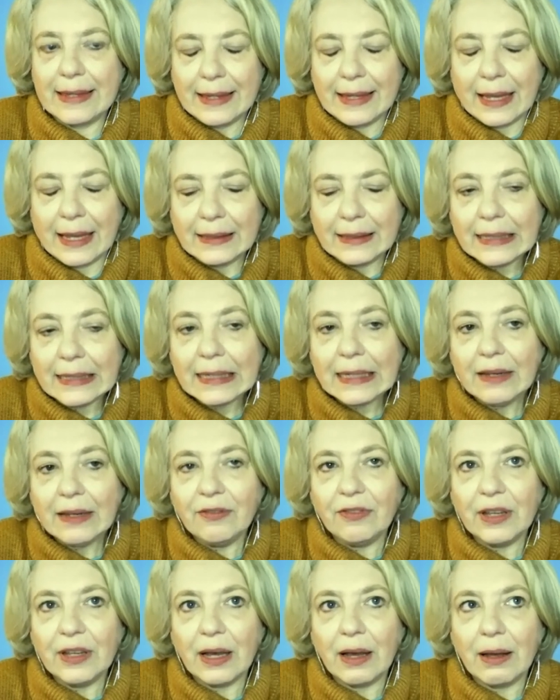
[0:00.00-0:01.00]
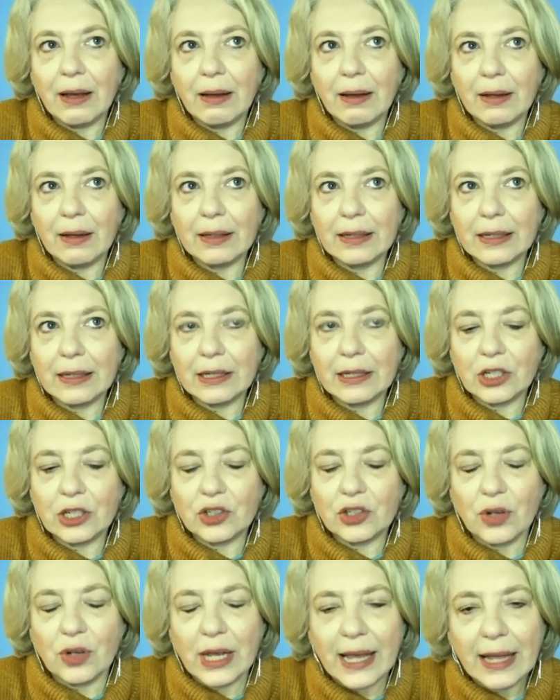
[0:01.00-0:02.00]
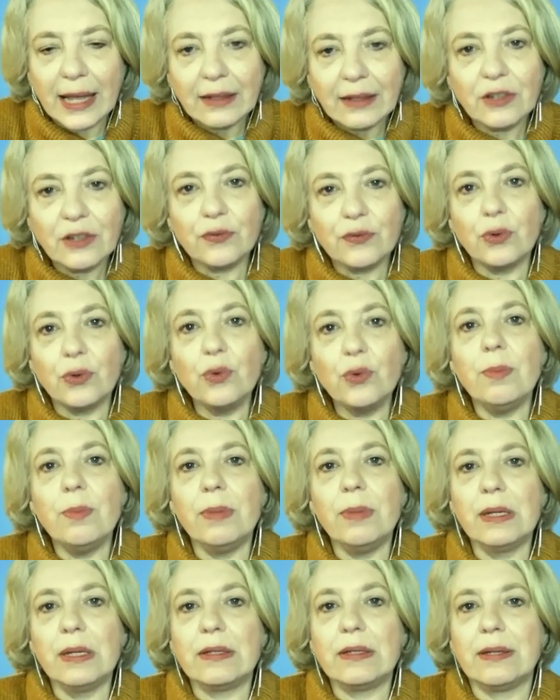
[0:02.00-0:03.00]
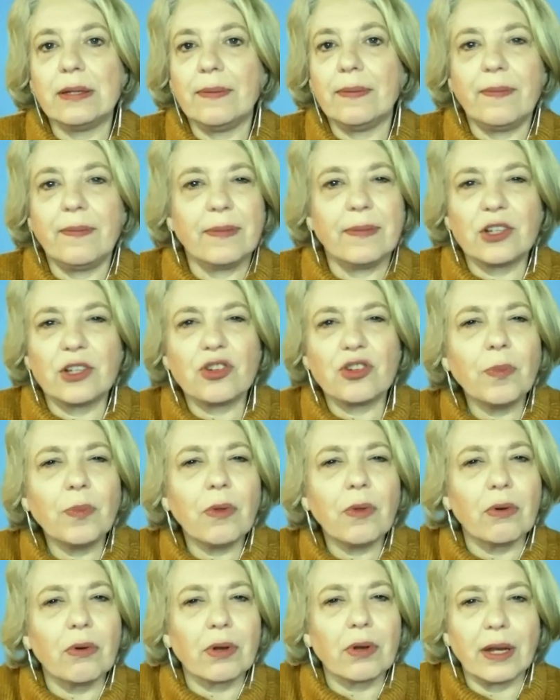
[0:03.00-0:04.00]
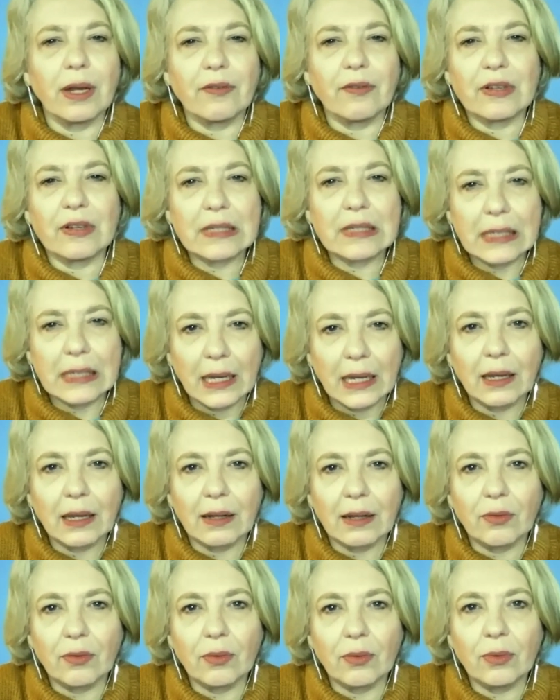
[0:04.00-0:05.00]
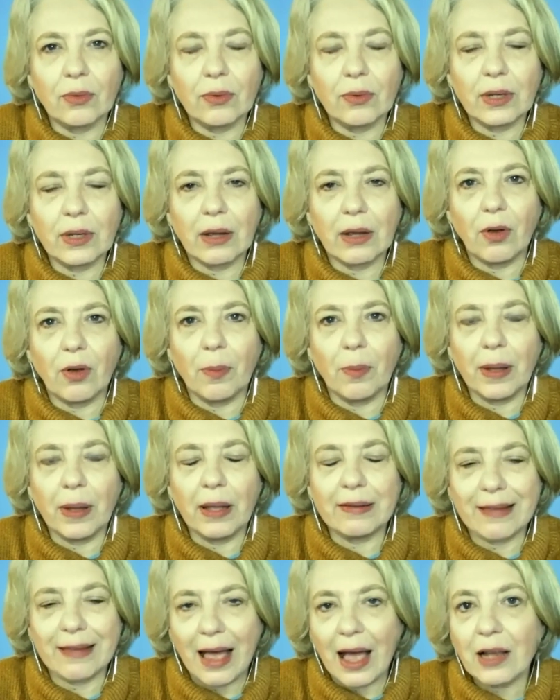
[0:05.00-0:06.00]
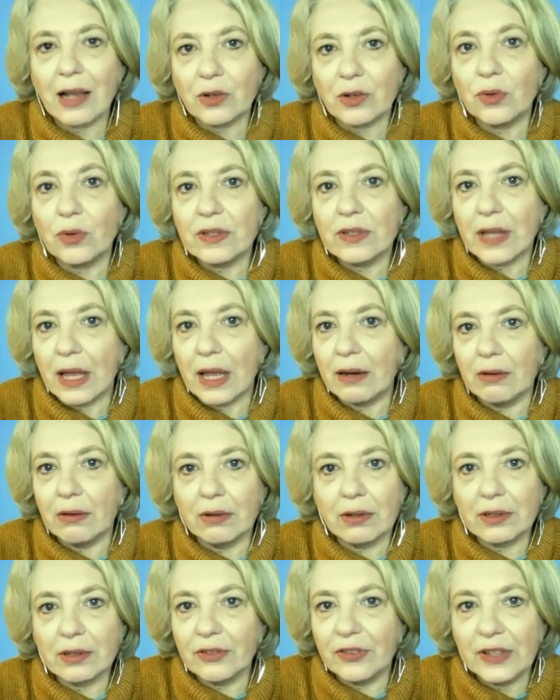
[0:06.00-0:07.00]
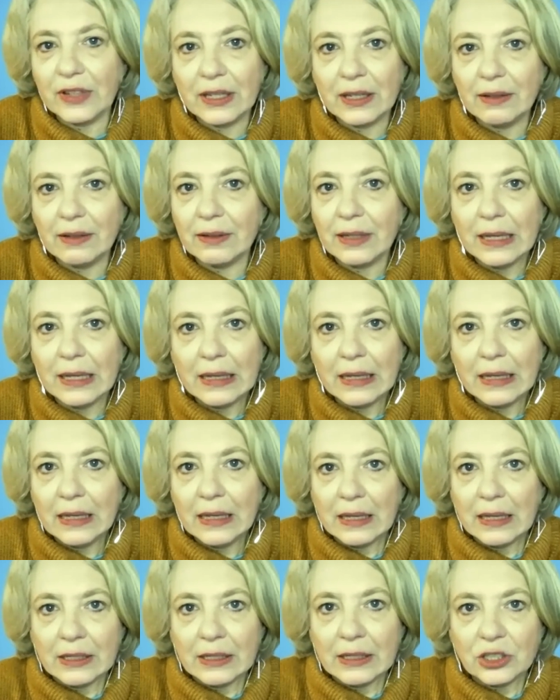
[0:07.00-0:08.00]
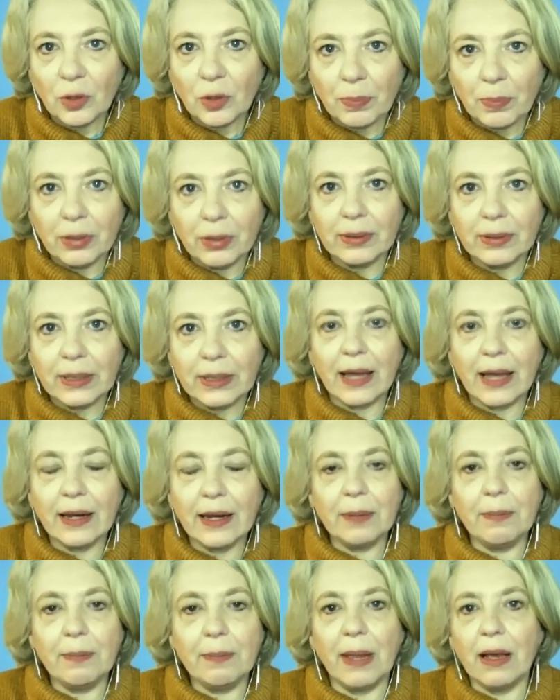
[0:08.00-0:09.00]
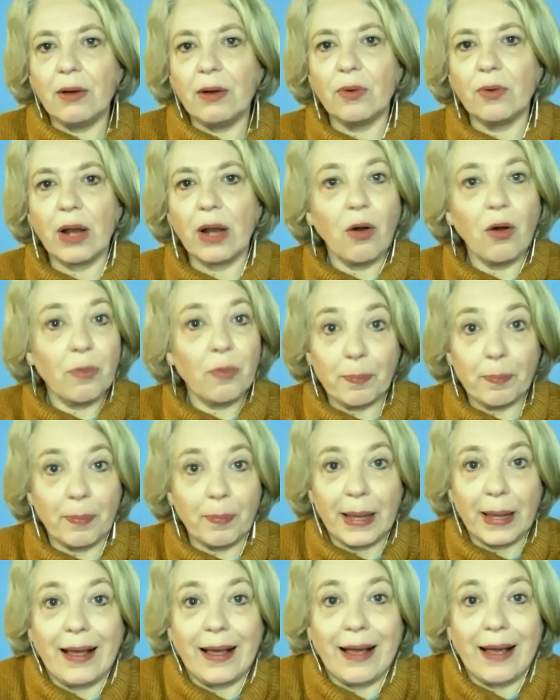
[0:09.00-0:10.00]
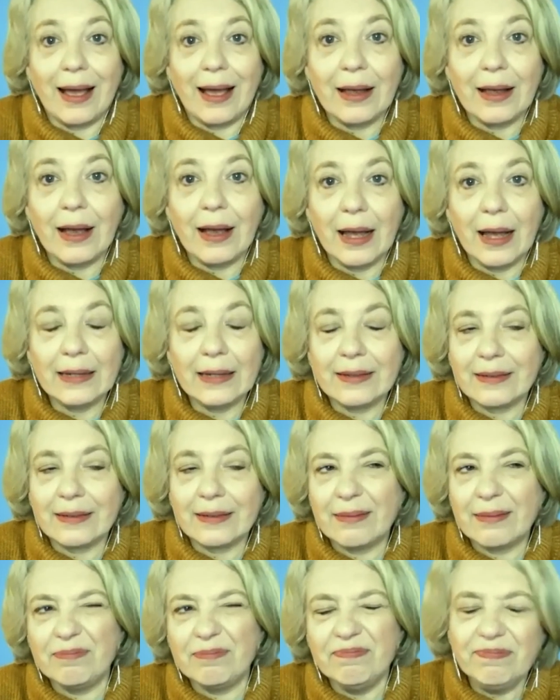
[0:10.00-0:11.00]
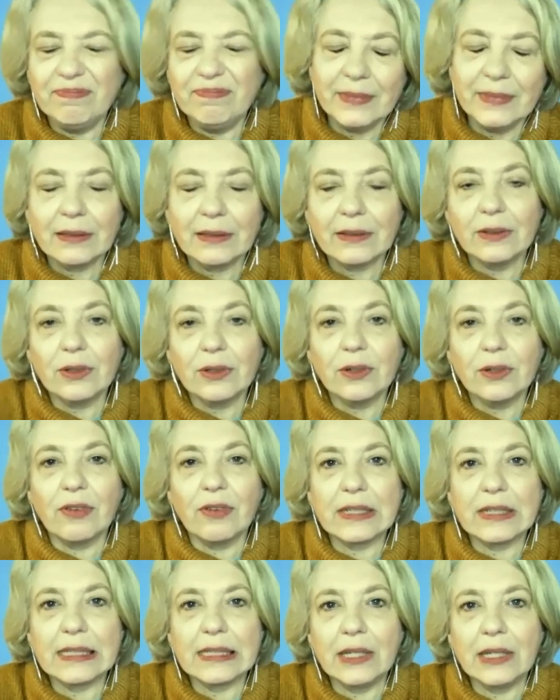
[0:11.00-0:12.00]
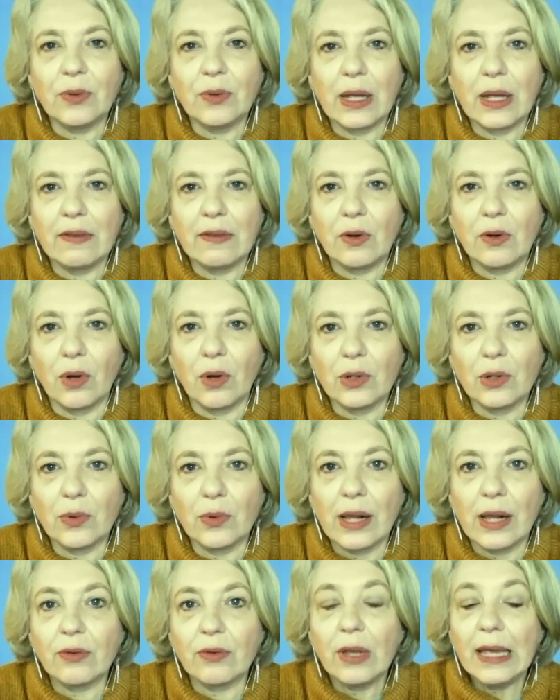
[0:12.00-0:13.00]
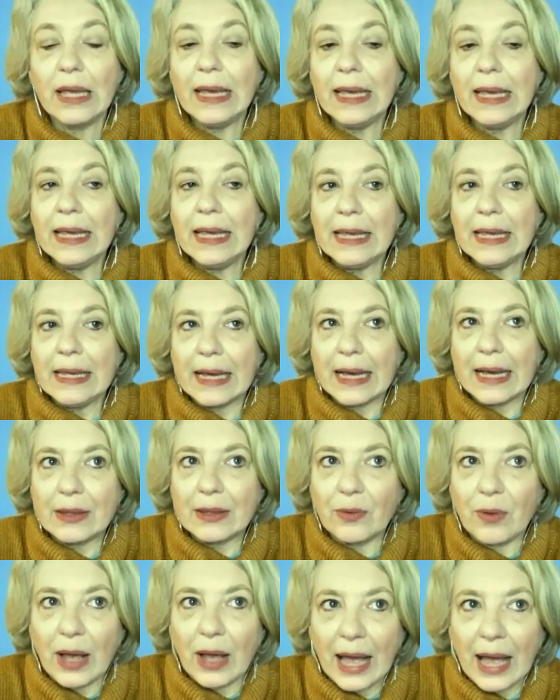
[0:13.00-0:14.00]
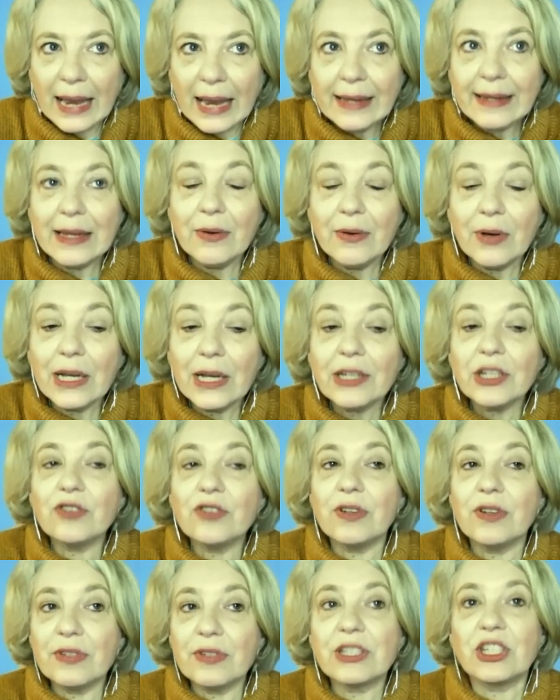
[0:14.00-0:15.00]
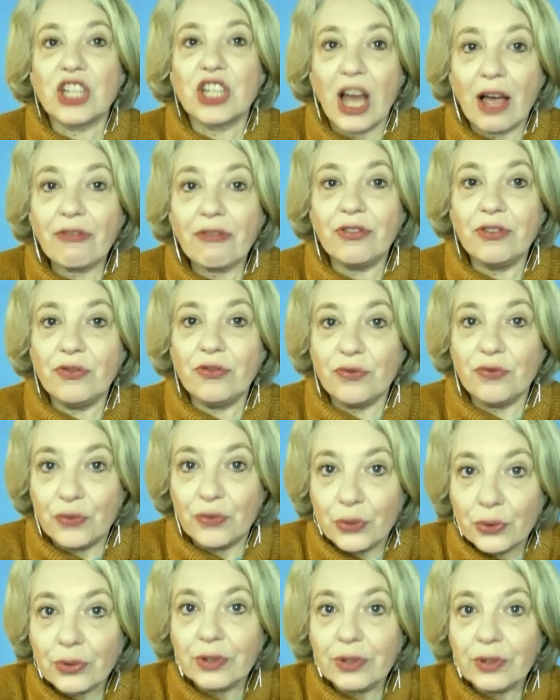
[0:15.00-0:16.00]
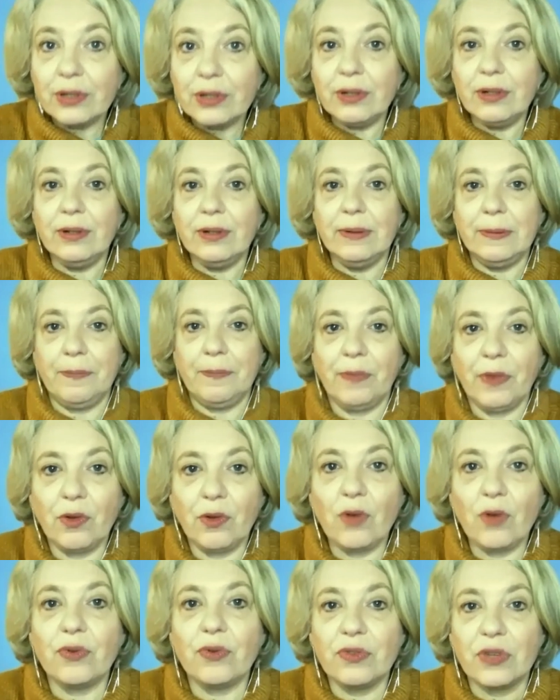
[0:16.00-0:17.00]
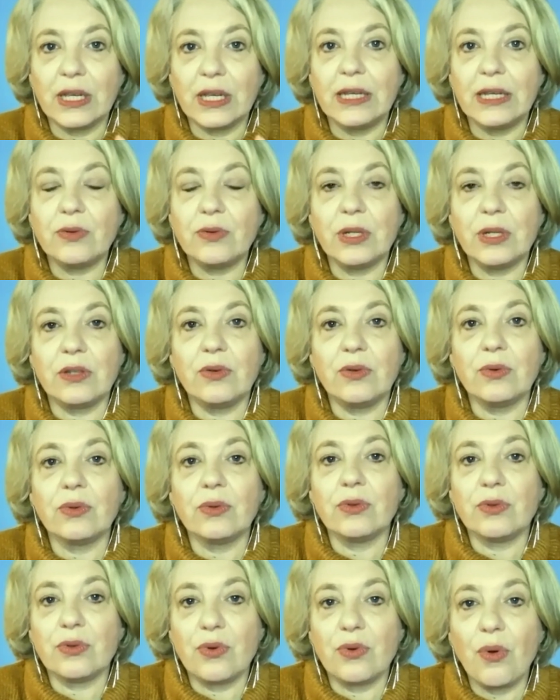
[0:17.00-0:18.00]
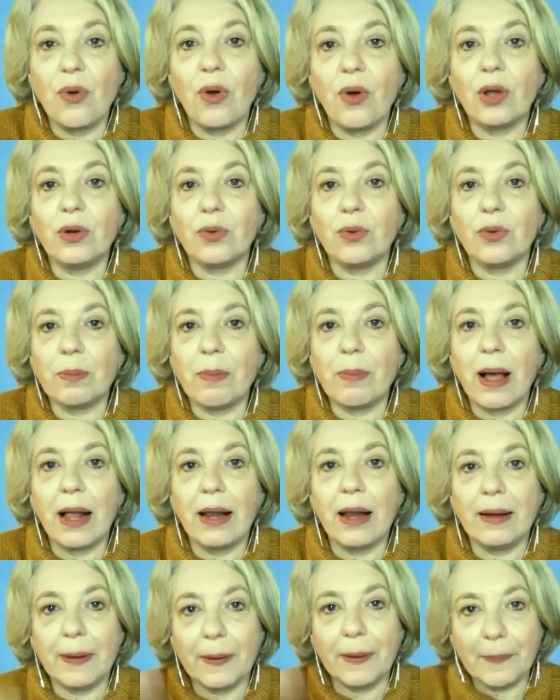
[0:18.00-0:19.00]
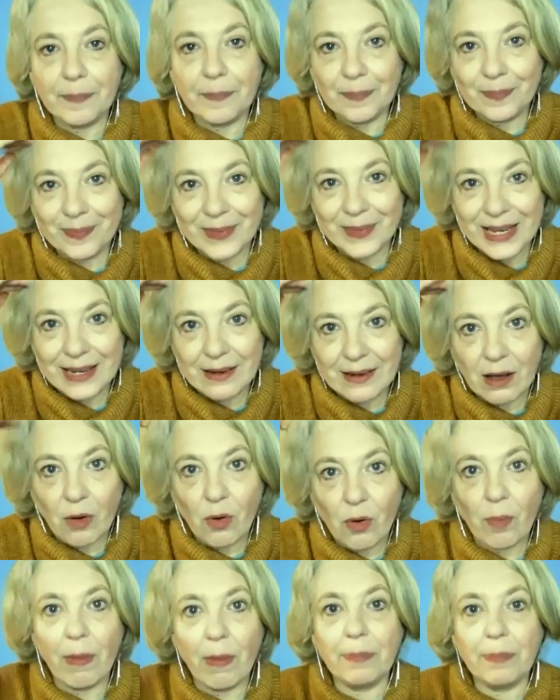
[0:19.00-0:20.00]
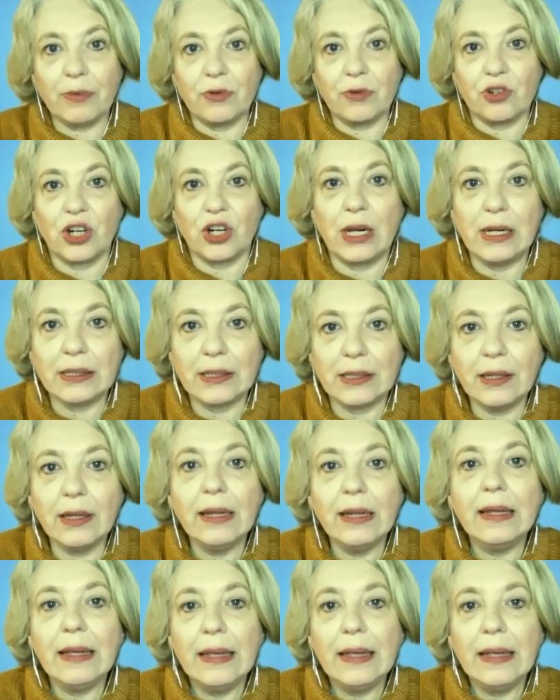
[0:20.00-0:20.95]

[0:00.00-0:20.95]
dann kriegen wir schon ganz früh mit, da stimmt irgendetwas nicht. Also der Körper sagt uns dann irgendwie, stopp, ich kann nicht mehr oder auch bei einer Krankheit, hm, da ist irgendwas nicht so ganz in Ordnung. Also so rein theoretisch, wenn wir es schaffen würden, so auf unsere Intuition zu hören und mal den da oben abzuschalten,